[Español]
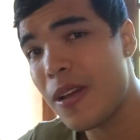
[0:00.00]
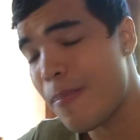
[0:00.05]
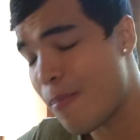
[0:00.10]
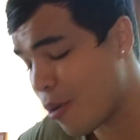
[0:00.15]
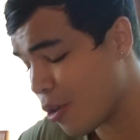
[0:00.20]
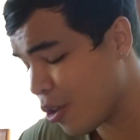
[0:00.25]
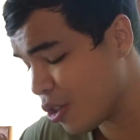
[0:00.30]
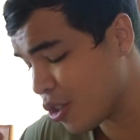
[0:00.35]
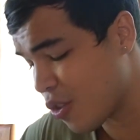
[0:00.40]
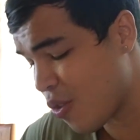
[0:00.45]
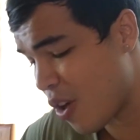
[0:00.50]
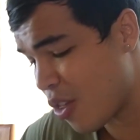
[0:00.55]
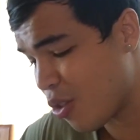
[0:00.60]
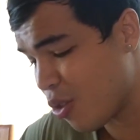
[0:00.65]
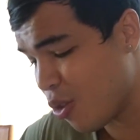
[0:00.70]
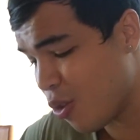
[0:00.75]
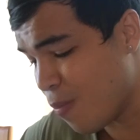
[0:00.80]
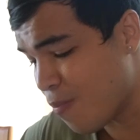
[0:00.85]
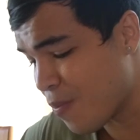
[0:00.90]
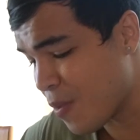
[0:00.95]
Por eso
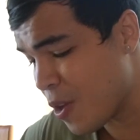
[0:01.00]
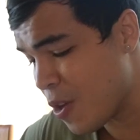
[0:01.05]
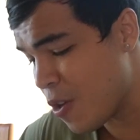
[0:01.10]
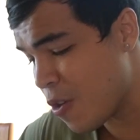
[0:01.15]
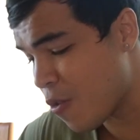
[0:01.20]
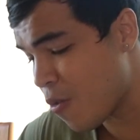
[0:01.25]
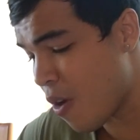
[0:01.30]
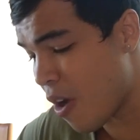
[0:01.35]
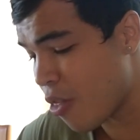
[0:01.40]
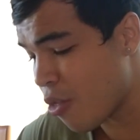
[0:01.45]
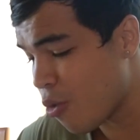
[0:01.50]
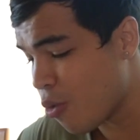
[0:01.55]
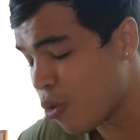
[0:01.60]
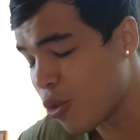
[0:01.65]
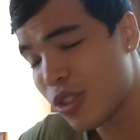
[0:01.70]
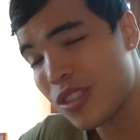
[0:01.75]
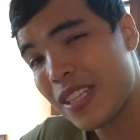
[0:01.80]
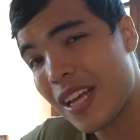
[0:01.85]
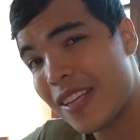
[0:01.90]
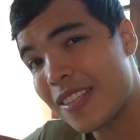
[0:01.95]
cuando, cuando
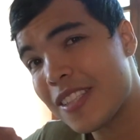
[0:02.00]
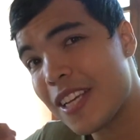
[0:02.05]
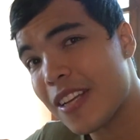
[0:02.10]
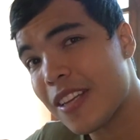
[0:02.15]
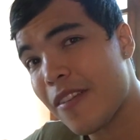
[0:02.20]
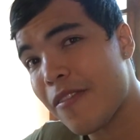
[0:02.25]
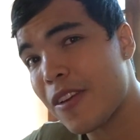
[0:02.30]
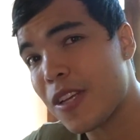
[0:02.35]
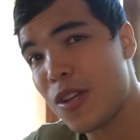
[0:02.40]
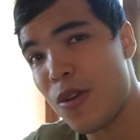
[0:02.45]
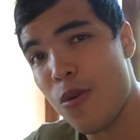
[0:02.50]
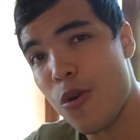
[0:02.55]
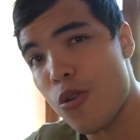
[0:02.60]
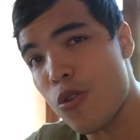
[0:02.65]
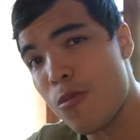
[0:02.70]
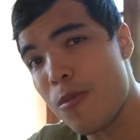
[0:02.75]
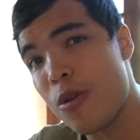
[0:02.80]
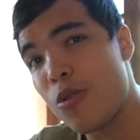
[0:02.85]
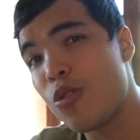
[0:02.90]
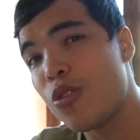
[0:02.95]
uno está en cierta fase de
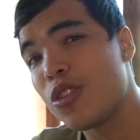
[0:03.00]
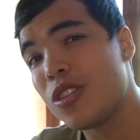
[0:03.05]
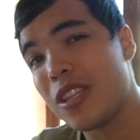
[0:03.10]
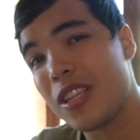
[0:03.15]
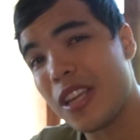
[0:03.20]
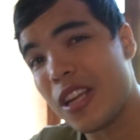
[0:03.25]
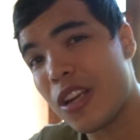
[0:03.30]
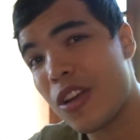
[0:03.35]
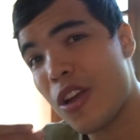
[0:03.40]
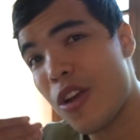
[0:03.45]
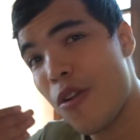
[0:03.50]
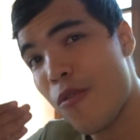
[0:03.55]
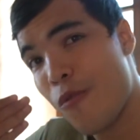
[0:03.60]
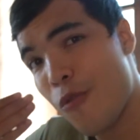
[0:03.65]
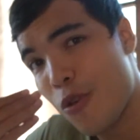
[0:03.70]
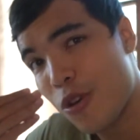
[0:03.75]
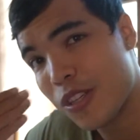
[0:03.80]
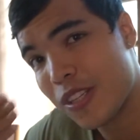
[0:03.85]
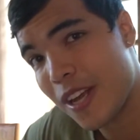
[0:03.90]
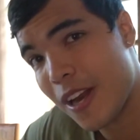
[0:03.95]
volumen, uno se tiene que
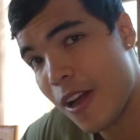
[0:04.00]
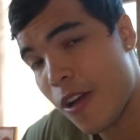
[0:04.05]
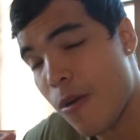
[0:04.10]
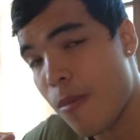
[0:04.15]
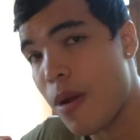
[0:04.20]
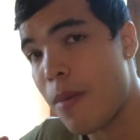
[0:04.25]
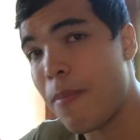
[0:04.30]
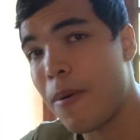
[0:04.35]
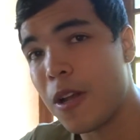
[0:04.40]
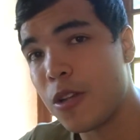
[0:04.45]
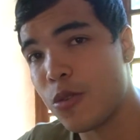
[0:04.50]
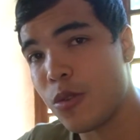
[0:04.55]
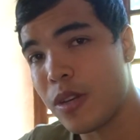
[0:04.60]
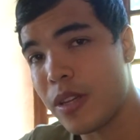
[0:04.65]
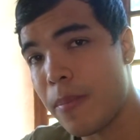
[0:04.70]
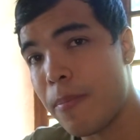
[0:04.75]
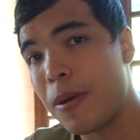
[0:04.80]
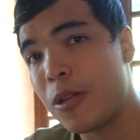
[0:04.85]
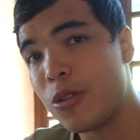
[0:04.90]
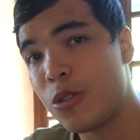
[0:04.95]
forzar a comer para subir
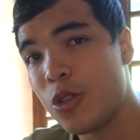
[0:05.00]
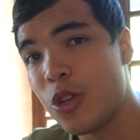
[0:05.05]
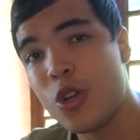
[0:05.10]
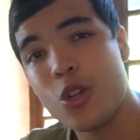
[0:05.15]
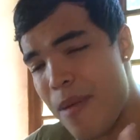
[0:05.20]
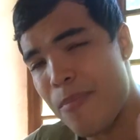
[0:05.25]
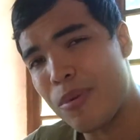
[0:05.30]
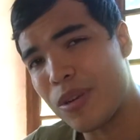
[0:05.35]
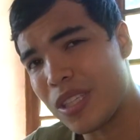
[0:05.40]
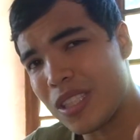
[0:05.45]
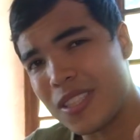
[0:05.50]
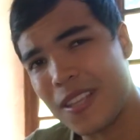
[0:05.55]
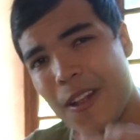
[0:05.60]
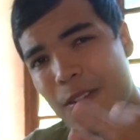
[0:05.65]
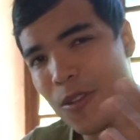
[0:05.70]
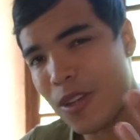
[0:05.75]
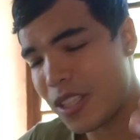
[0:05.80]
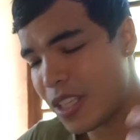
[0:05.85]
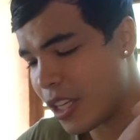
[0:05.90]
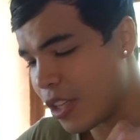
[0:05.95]
de peso. Y pues
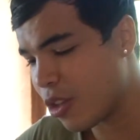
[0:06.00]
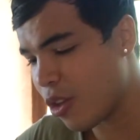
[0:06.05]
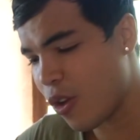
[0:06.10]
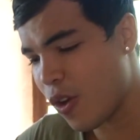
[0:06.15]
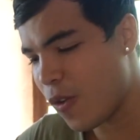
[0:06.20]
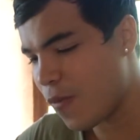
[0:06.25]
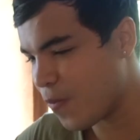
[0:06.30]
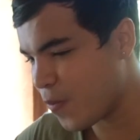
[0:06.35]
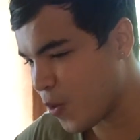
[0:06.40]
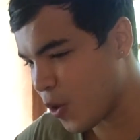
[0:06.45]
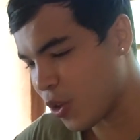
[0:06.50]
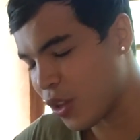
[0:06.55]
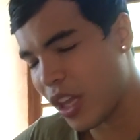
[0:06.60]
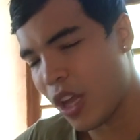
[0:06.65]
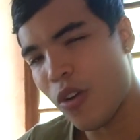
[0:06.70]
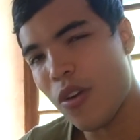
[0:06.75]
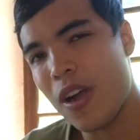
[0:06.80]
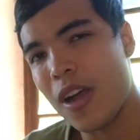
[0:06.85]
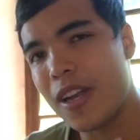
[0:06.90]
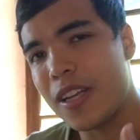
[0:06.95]
estando así todo, no
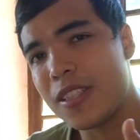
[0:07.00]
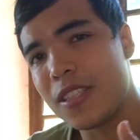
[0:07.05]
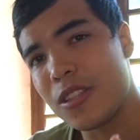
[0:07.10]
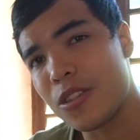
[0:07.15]
tengo ganas.